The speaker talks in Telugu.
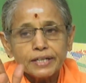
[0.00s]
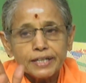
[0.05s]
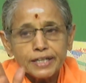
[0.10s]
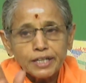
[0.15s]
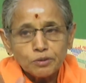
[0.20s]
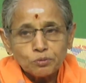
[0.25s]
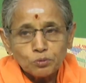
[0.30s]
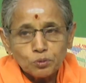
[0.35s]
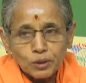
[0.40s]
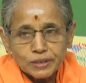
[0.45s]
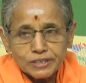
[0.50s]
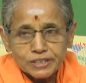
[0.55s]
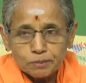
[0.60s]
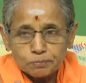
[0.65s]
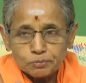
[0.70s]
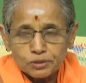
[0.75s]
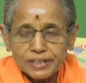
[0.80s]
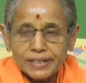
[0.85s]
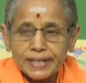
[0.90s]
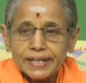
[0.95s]
నీవు అని
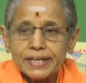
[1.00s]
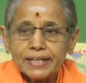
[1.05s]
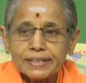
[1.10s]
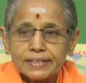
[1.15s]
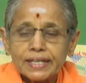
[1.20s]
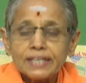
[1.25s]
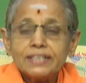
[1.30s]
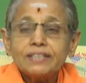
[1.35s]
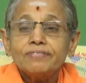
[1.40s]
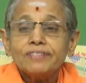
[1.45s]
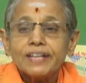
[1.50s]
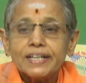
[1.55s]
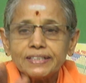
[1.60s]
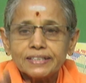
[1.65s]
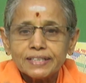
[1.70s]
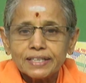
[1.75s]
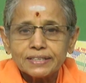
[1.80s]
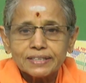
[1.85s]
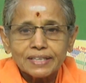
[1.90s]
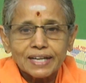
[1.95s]
చెప్తాడు ఏ తత్ వై
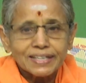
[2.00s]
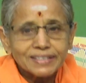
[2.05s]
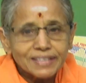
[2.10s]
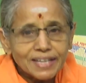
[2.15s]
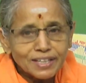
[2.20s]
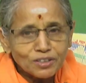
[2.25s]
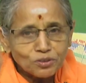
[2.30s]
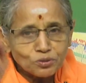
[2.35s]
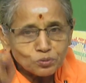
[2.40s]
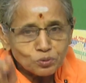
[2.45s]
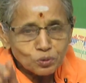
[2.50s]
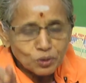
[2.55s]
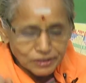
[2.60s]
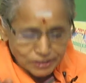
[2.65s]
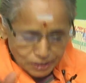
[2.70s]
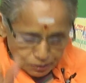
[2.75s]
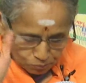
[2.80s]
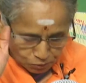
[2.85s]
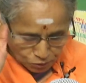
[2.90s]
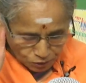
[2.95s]
తత్ అదే నువ్వు
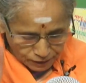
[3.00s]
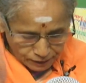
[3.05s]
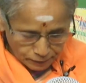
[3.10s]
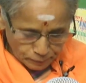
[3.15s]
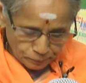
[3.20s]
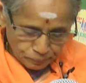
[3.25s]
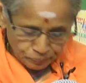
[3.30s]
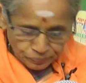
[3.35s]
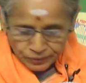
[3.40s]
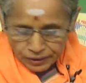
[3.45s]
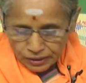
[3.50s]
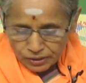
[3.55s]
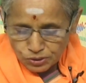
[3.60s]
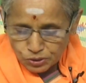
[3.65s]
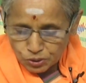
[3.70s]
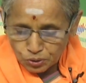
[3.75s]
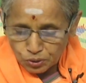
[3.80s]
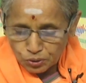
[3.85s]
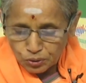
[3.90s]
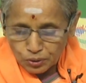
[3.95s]
అని చెప్తున్నాడు
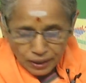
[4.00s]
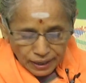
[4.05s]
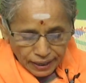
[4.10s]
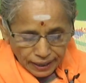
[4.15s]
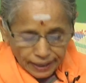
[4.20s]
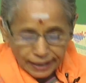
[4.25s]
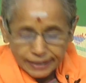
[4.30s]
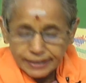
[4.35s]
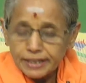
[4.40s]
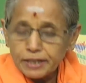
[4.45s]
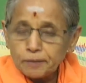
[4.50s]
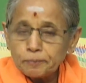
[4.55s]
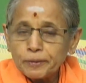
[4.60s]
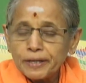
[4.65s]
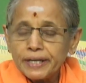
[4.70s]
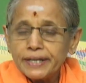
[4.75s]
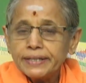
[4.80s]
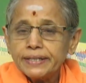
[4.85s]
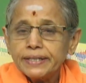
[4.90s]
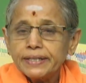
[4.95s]
సో అంటే
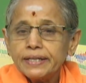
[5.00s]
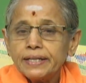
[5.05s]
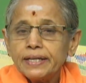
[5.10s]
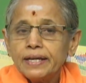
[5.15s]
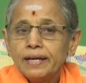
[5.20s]
ఇప్పుడేంటి